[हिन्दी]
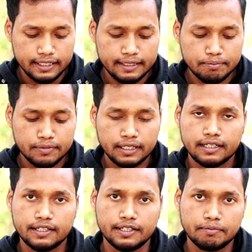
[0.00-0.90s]
डीप
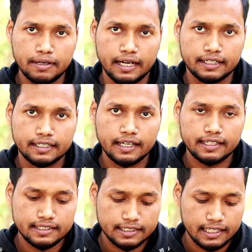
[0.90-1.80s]
रिपेयर ठीक
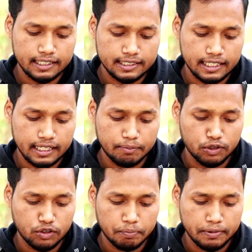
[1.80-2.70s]
है इसके अंदर जाके आप
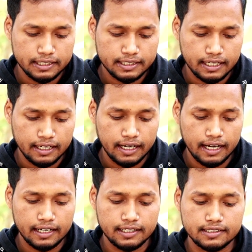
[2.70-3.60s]
लोगों को प्रेस करना
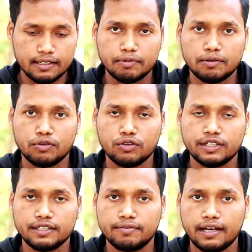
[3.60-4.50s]
है यानी जैसे अपना
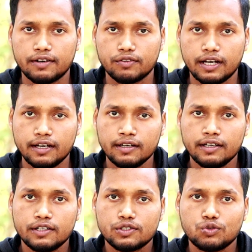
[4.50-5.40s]
फ़ोन रिपेयर होना
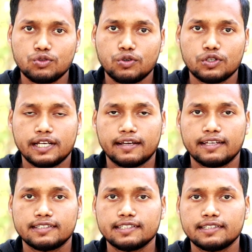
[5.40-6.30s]
शुरू हो
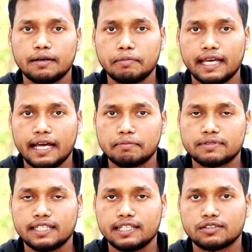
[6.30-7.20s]
जाएंगे जितना भी
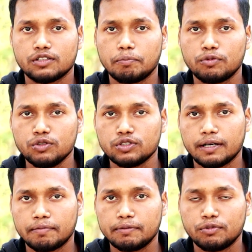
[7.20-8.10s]
ऐप्स है सब कुछ
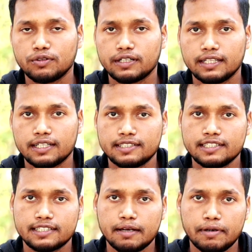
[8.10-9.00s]
आपके फ़ोन के अंदर
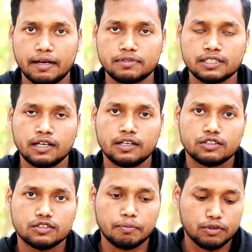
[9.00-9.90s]
सिस्टम ऐप्स
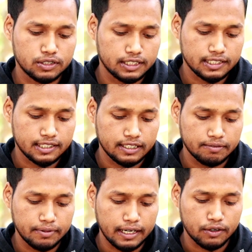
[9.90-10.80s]
सब कुछ इधर से
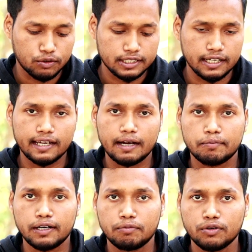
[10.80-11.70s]
रिपेयर हो जाएंगे
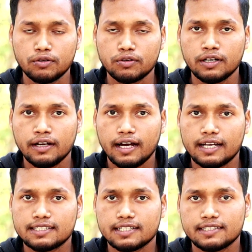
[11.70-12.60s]
अपना फ़ोन
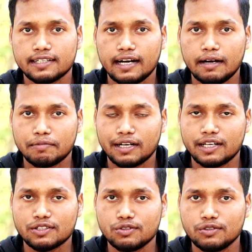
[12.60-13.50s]
अच्छे से काम
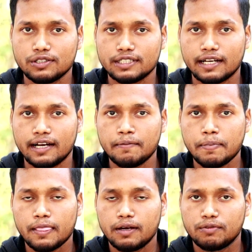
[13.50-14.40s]
करना शुरू हो जाएगा
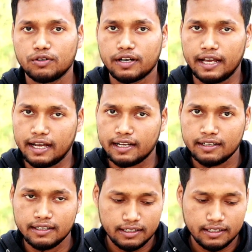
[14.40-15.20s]
फ़ोन हैंग